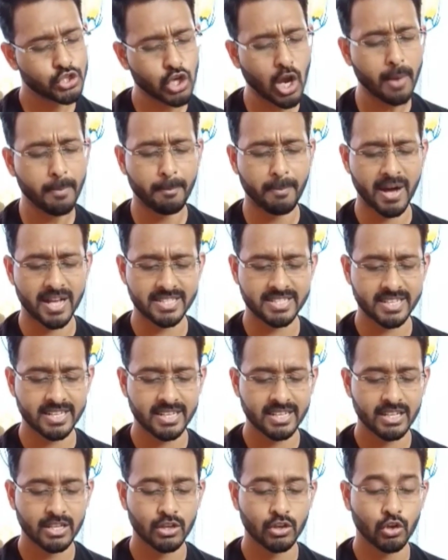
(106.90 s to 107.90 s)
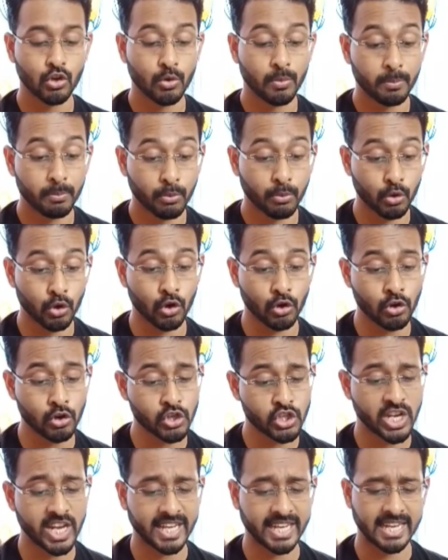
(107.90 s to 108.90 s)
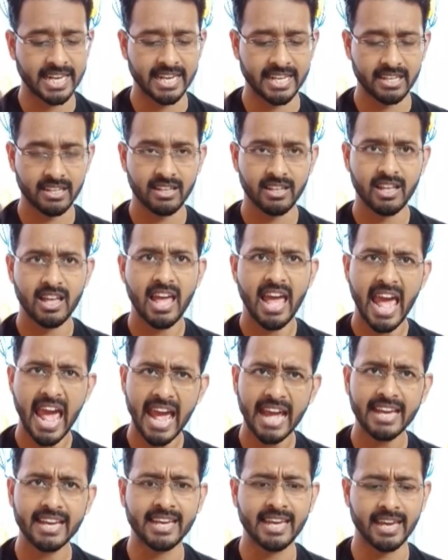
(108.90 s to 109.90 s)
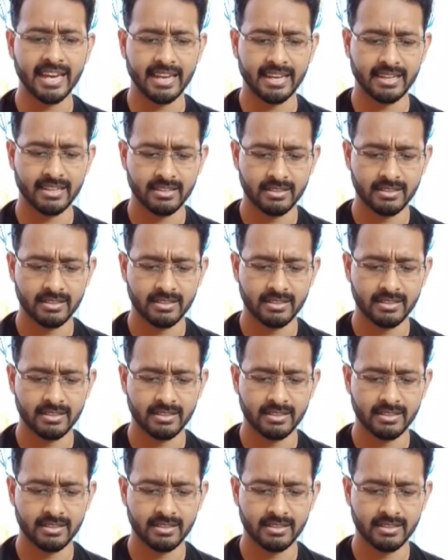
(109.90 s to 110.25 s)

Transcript: সব বাজে পুরনো সেকেলে একঘে